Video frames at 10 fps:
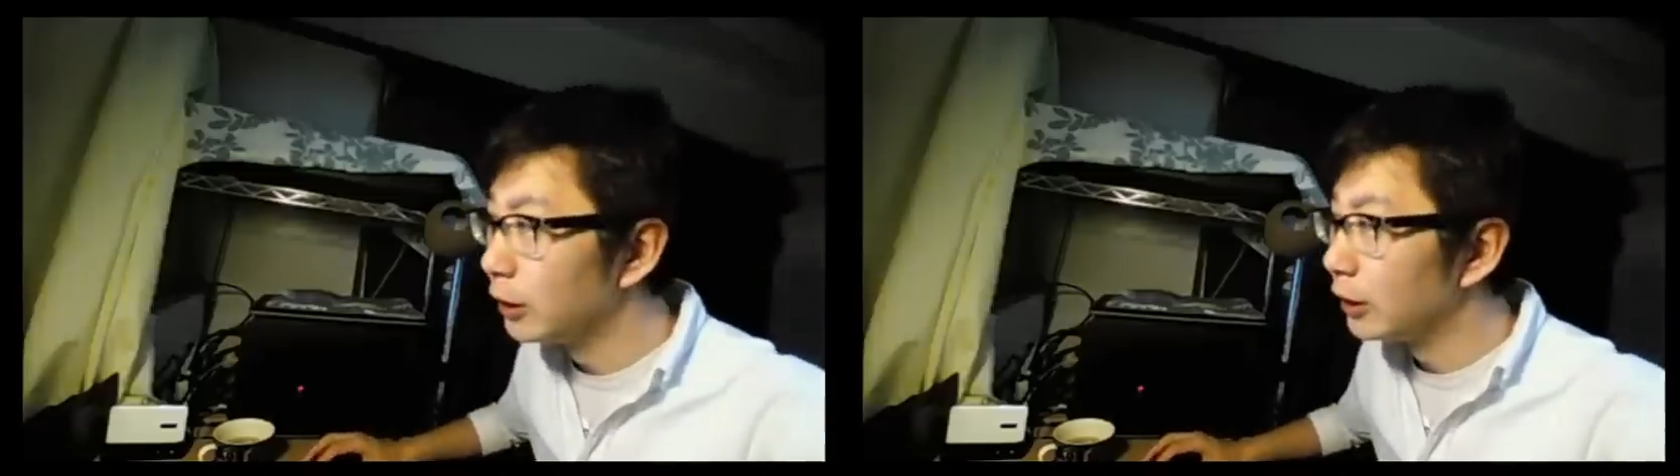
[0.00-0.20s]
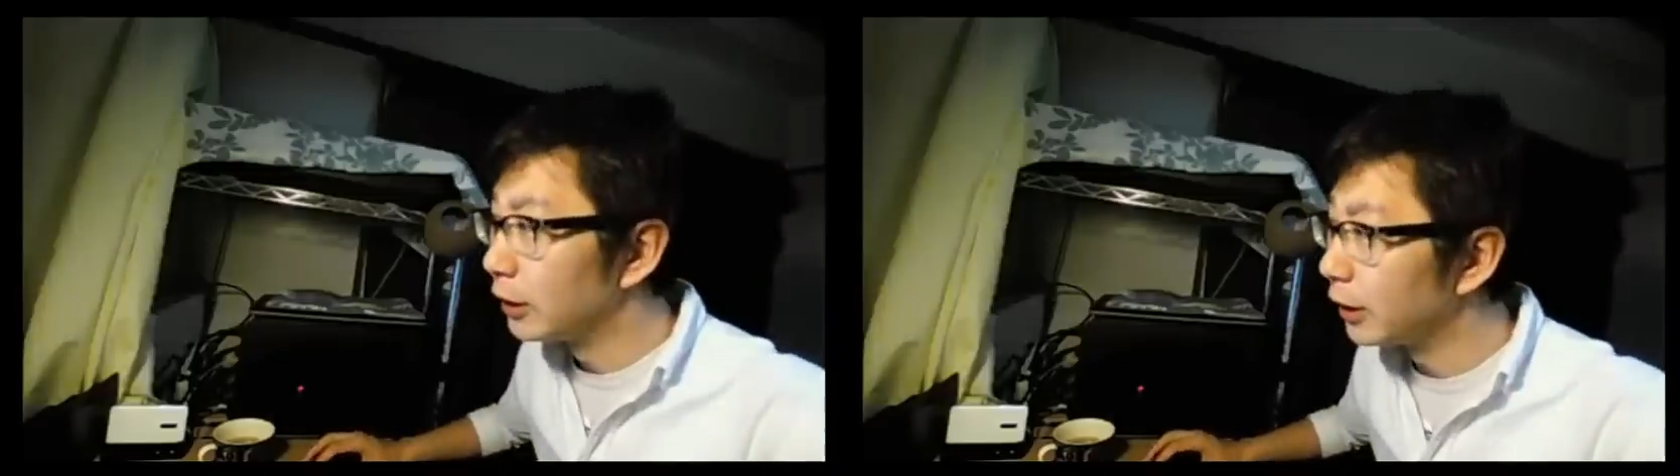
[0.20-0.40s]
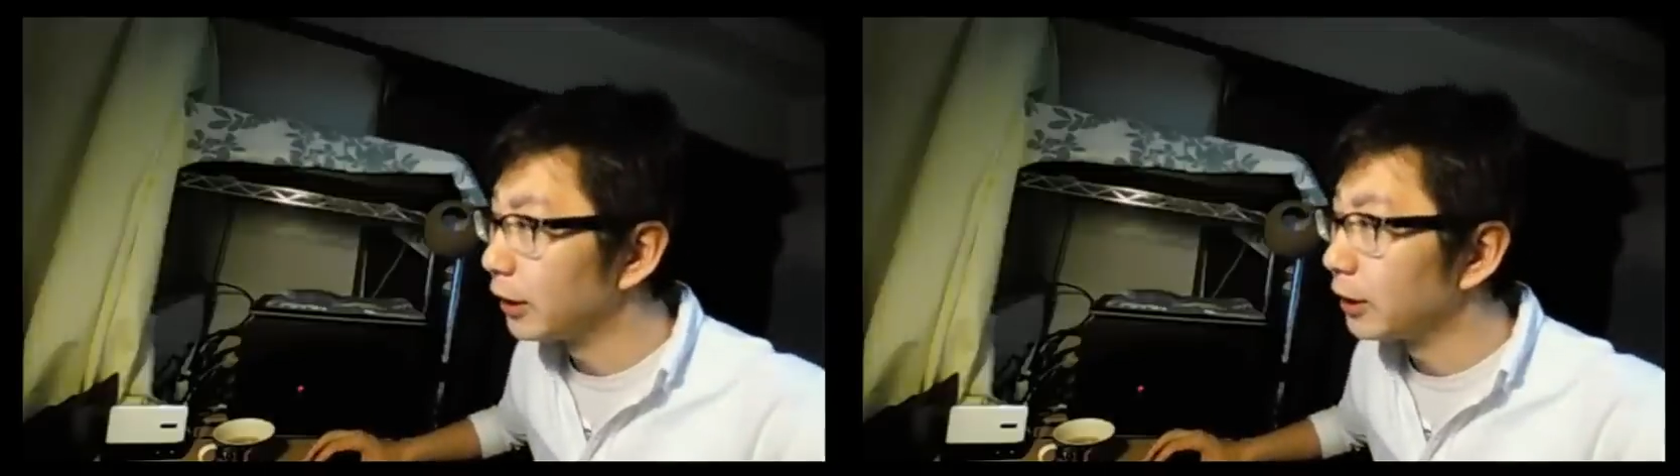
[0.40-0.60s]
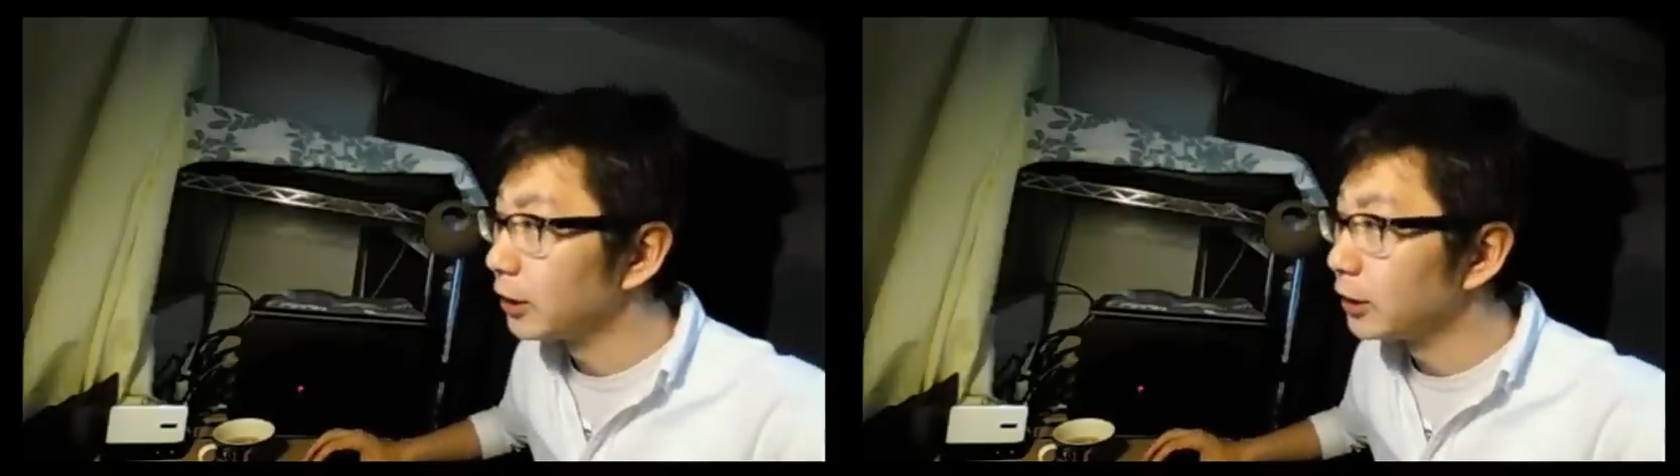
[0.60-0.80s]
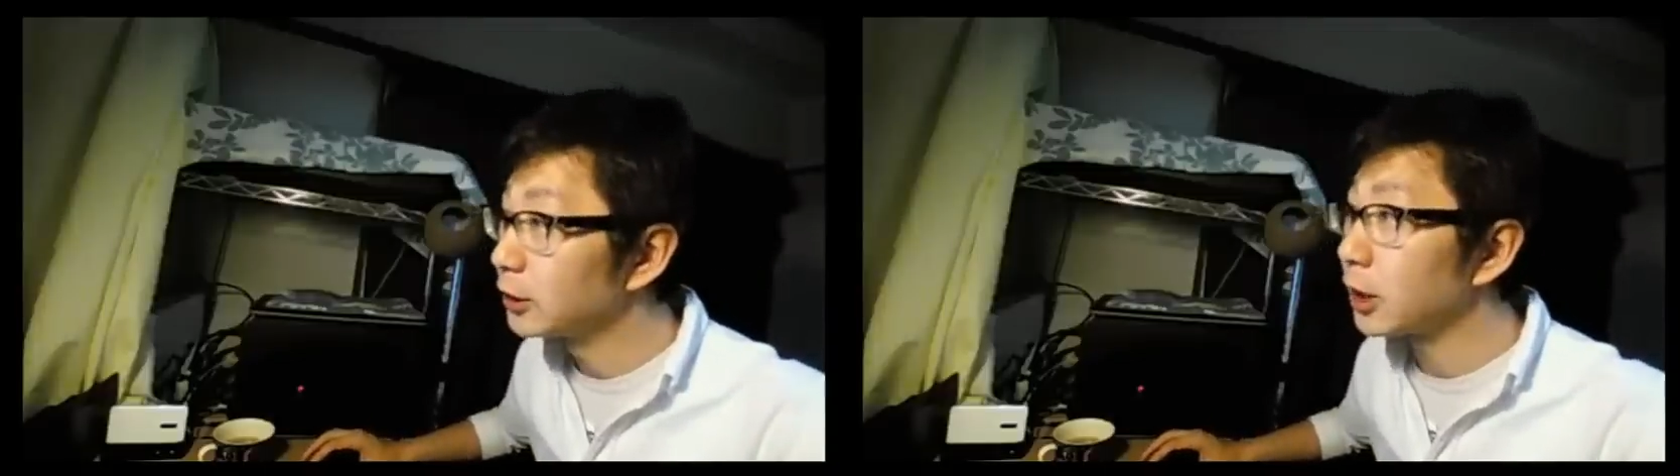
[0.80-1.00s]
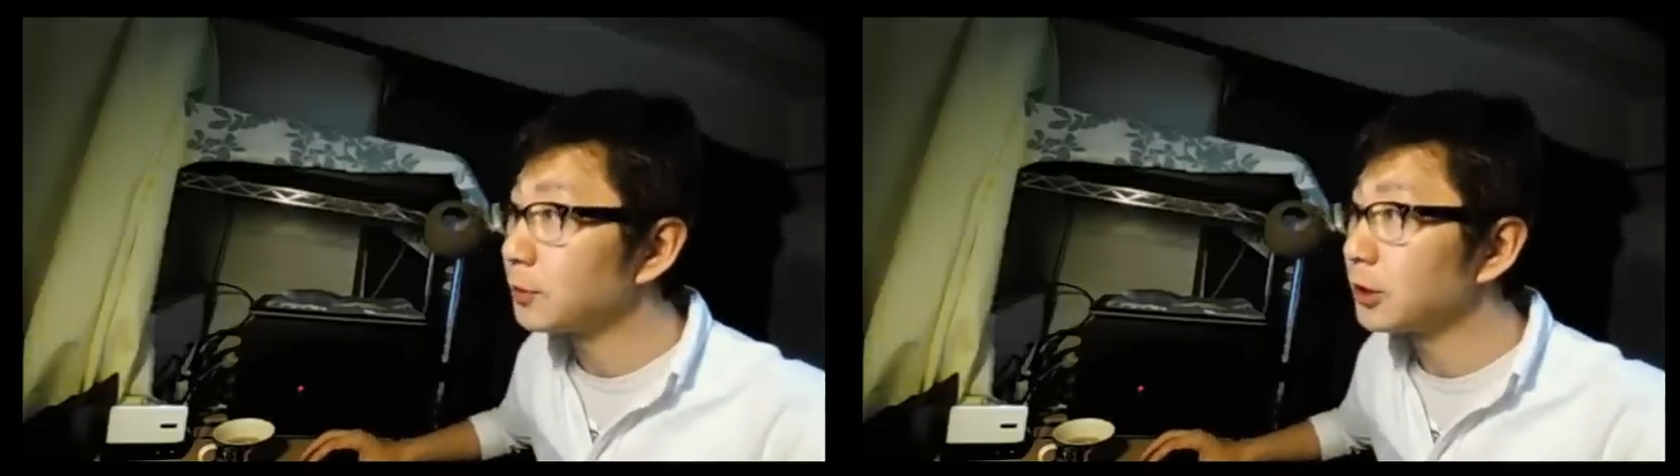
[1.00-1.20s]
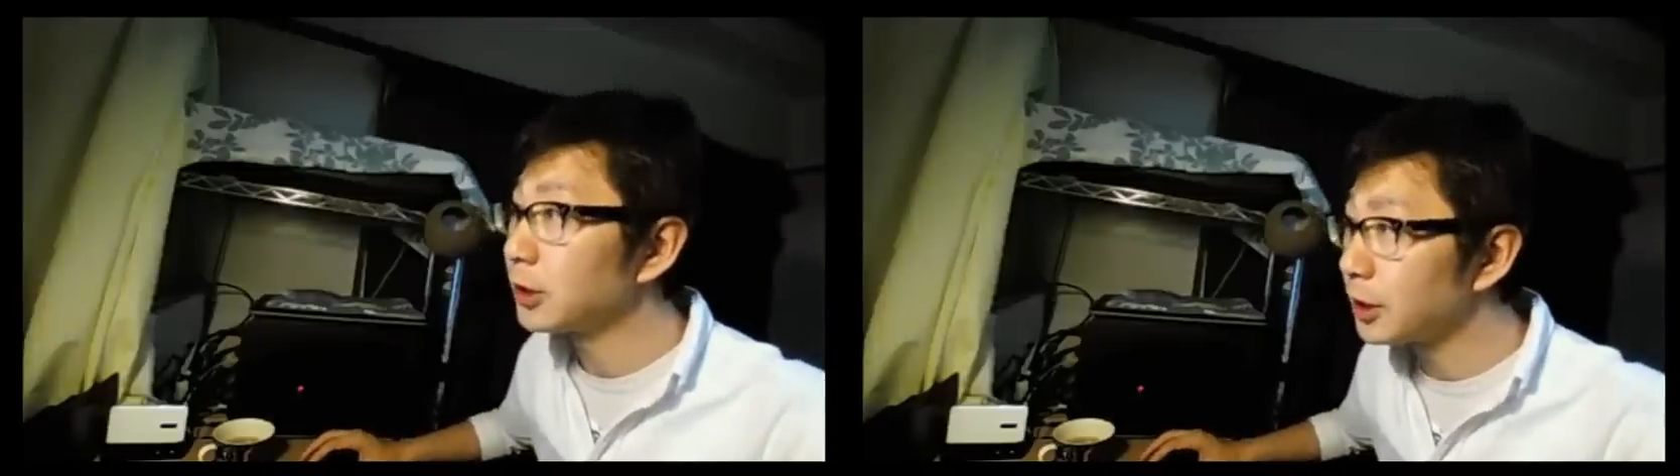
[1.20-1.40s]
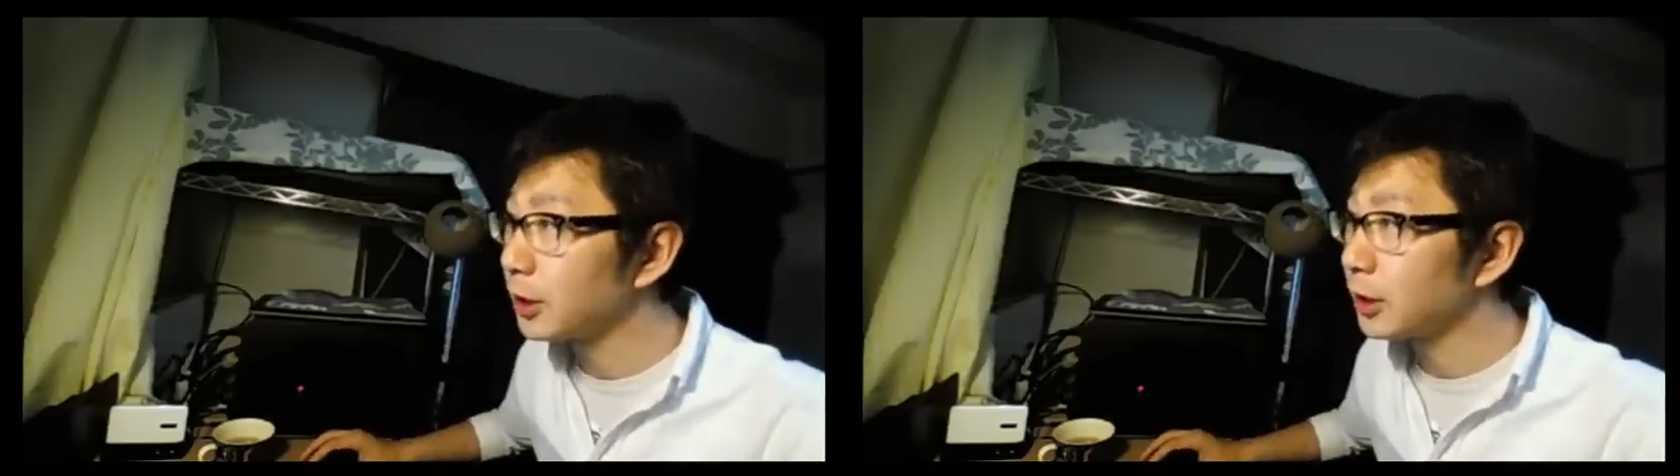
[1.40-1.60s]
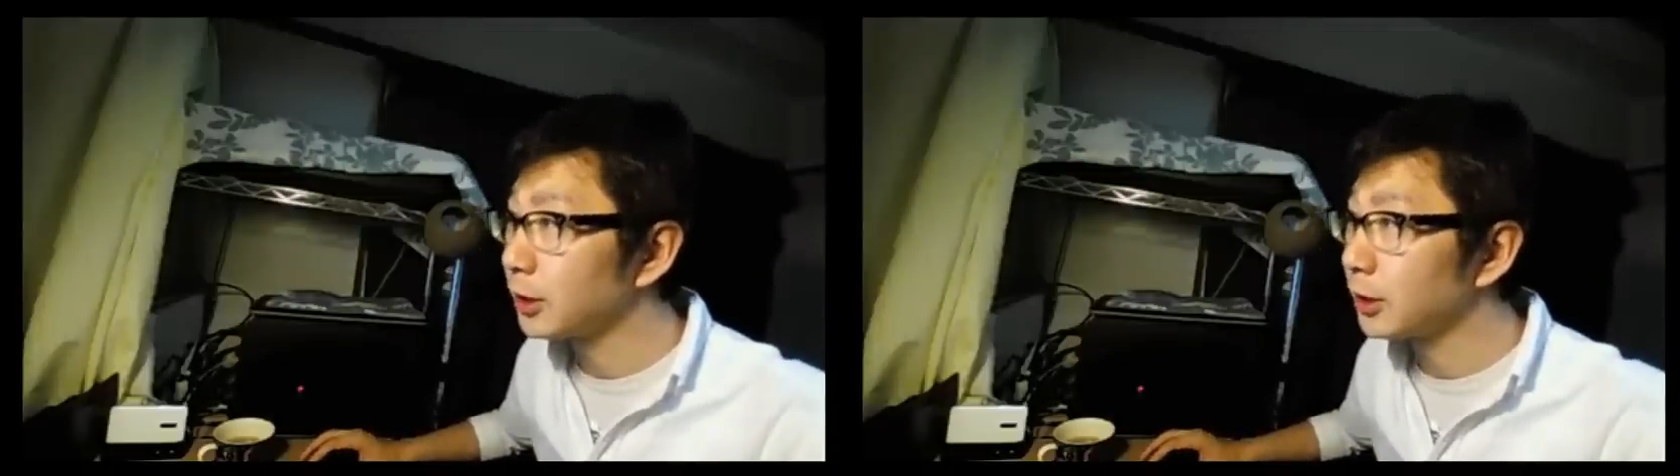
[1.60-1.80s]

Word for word: はい、久々に